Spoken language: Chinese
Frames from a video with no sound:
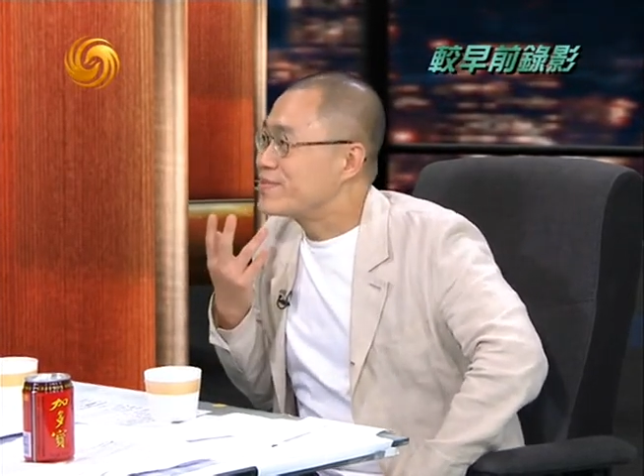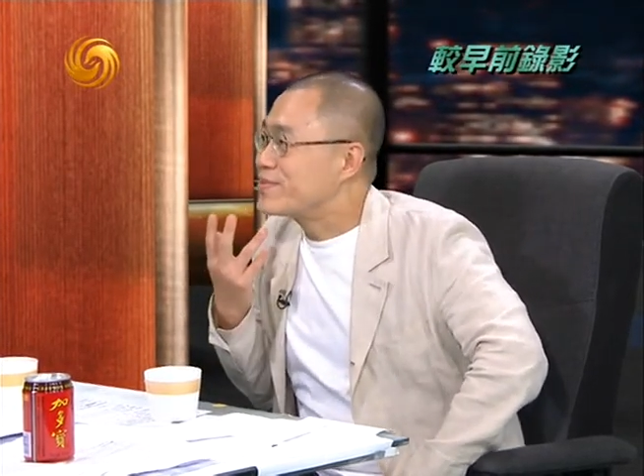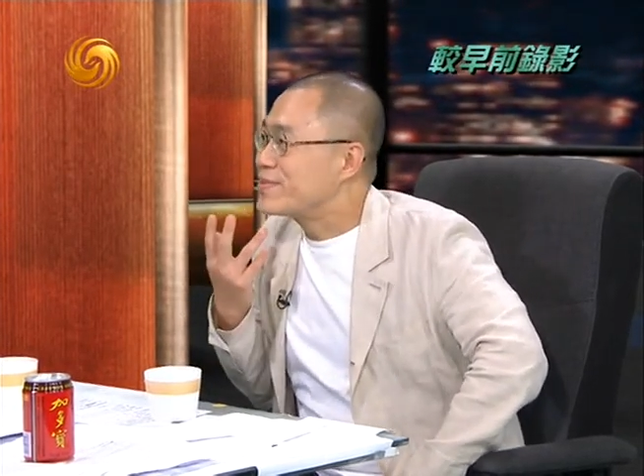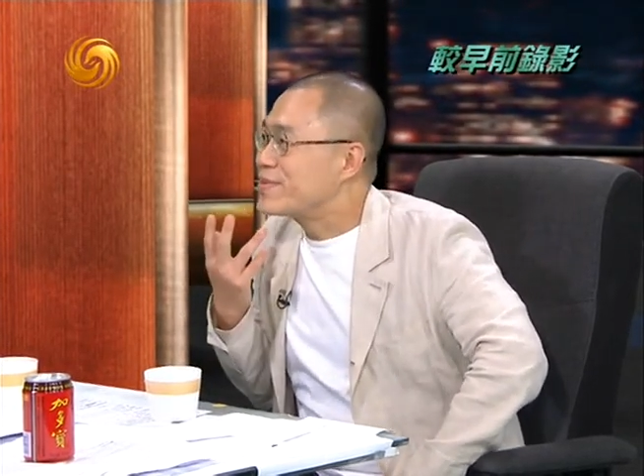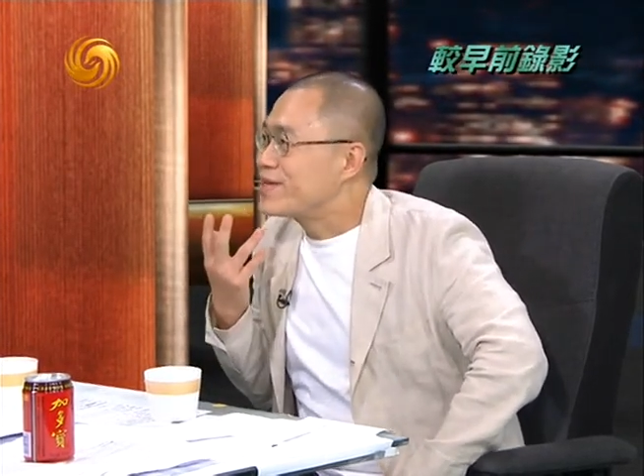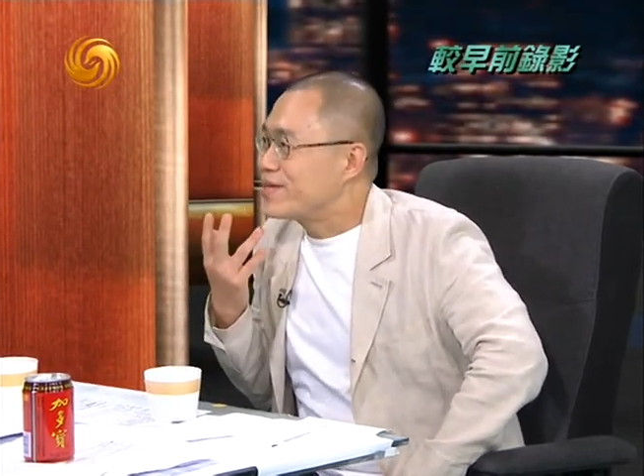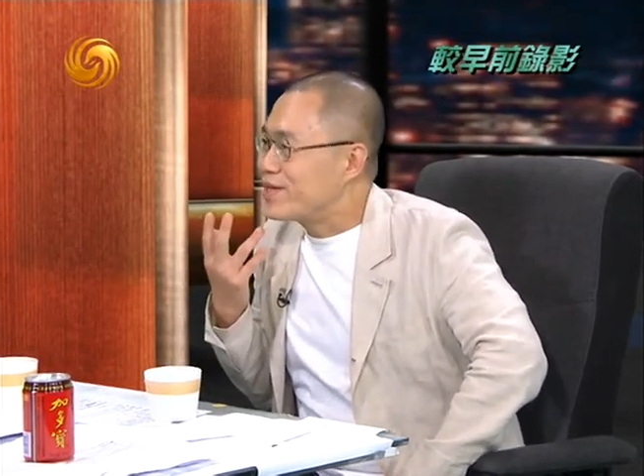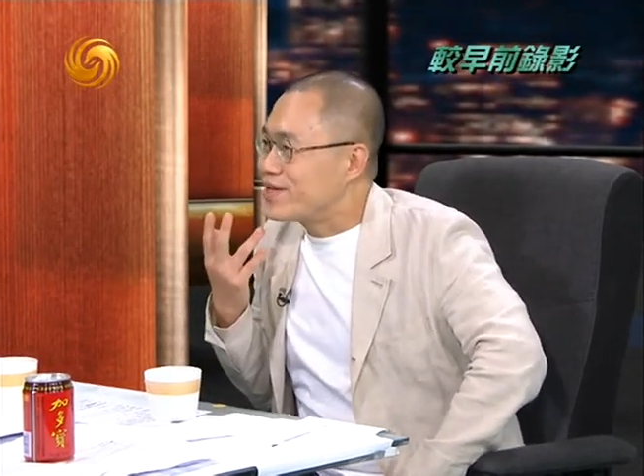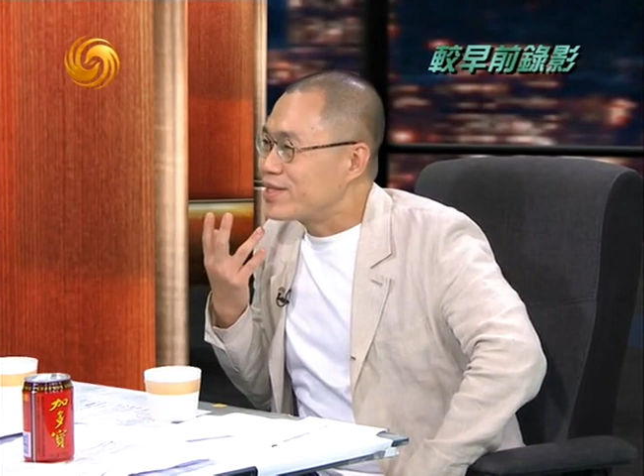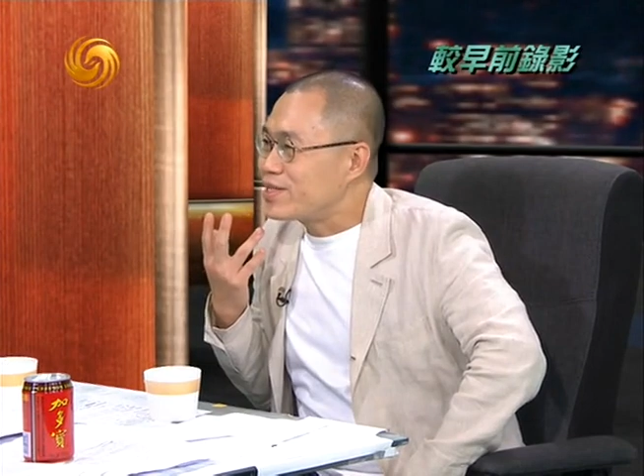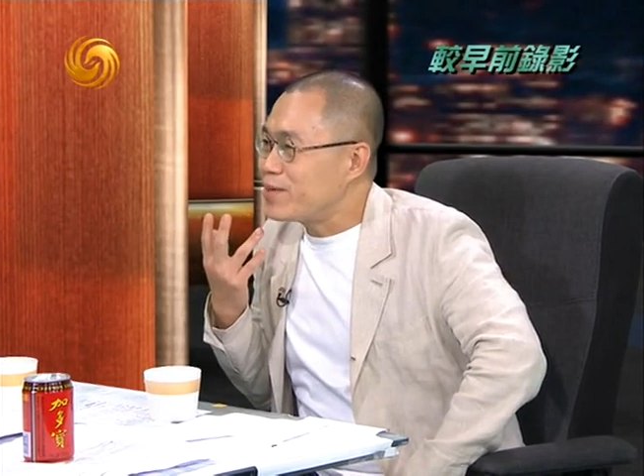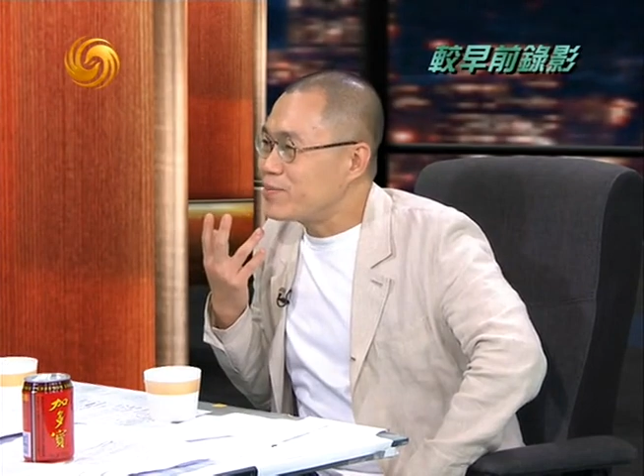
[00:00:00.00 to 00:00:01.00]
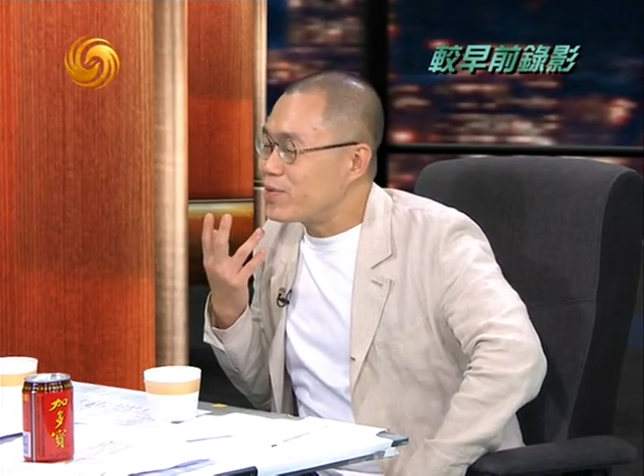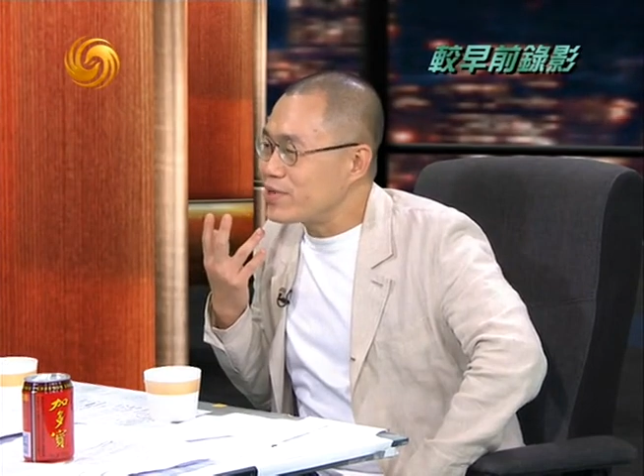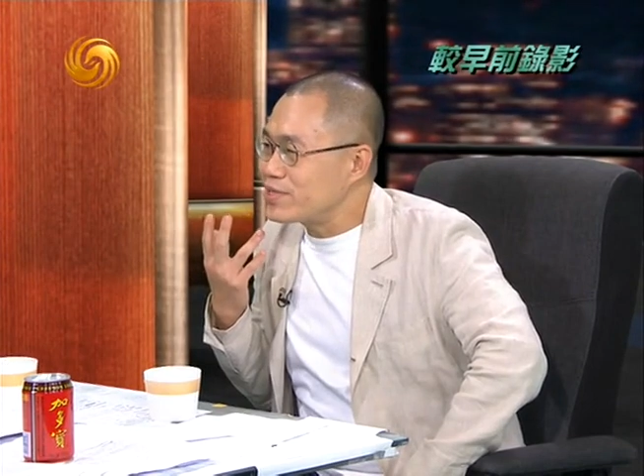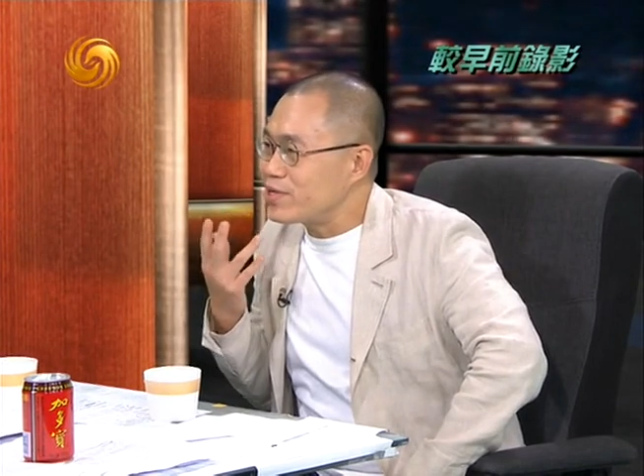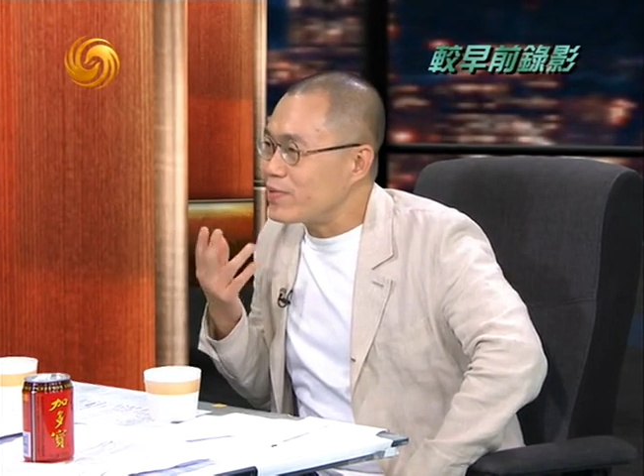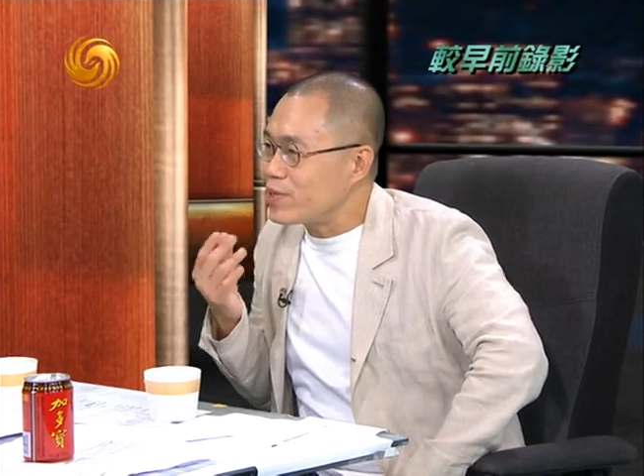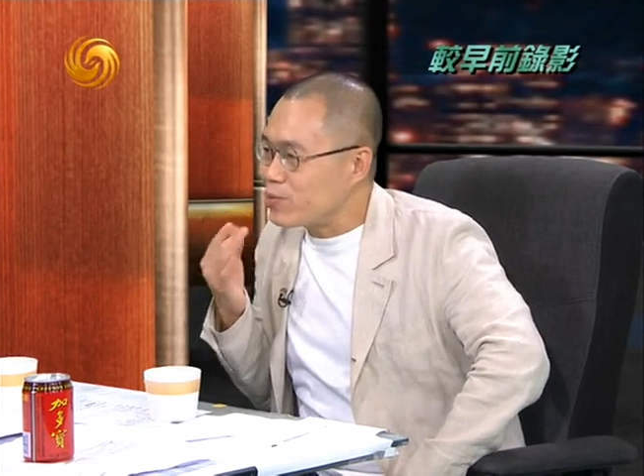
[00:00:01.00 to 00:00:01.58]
嗯嗯嗯，他们会认为